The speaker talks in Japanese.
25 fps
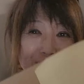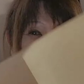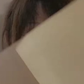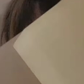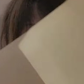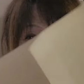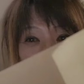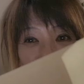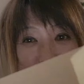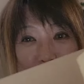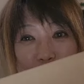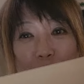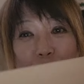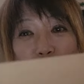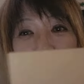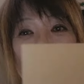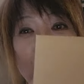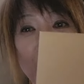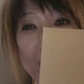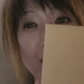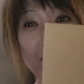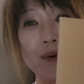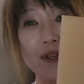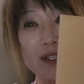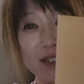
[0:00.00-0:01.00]
もうほぼほぼ
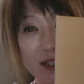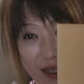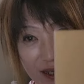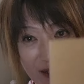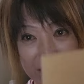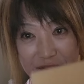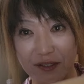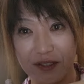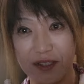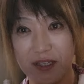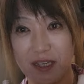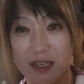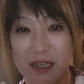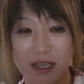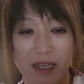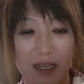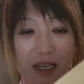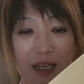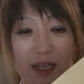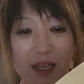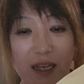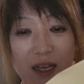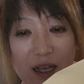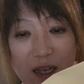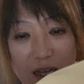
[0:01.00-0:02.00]
折れません。
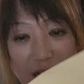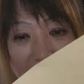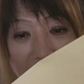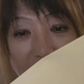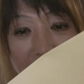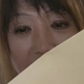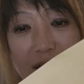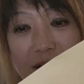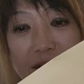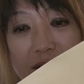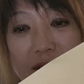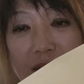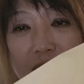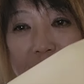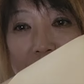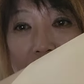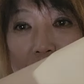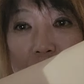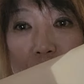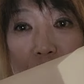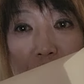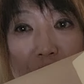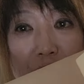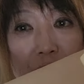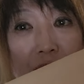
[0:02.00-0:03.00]
はい。で、
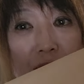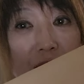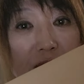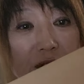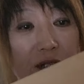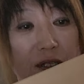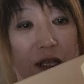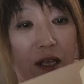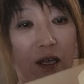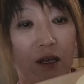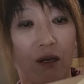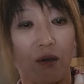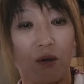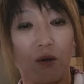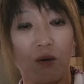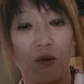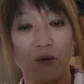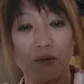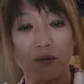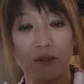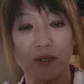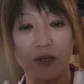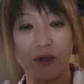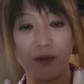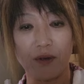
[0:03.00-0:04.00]
これをですね、
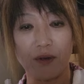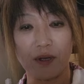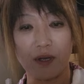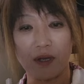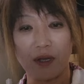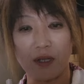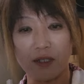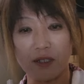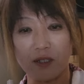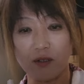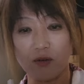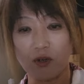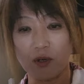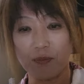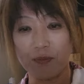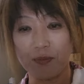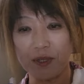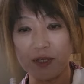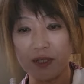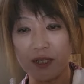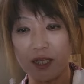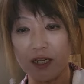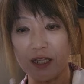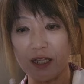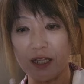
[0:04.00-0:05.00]
こんなような感じで、これ
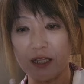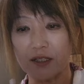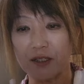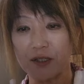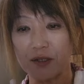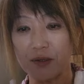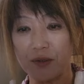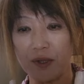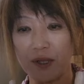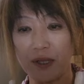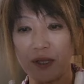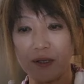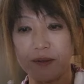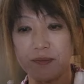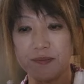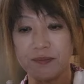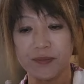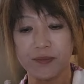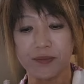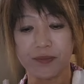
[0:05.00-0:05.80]
ぴったりなんですよね。